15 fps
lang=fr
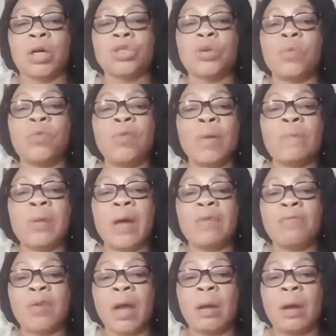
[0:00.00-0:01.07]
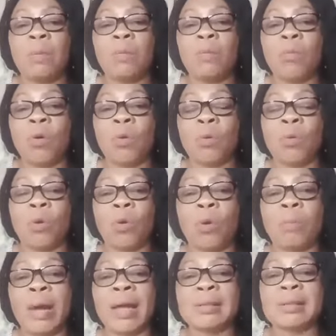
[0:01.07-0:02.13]
Je pouvais bien faire mon
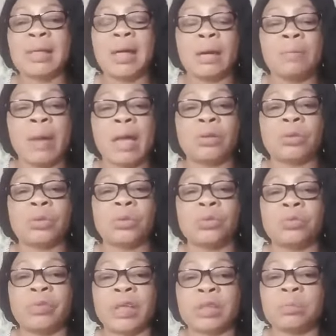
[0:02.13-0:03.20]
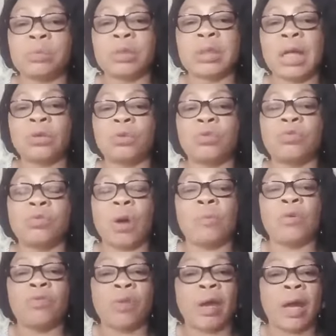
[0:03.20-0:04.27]
commerce et mettre sur Facebook sans toutefois
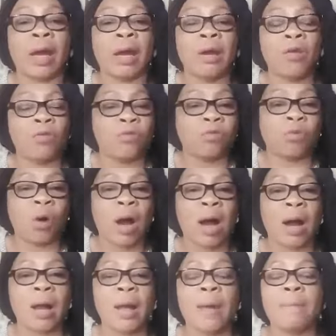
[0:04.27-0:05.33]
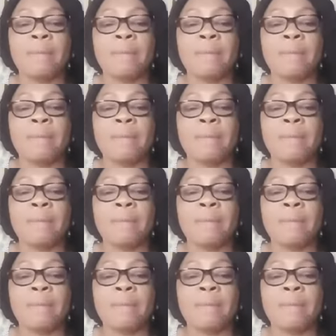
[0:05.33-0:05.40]
me faire voir.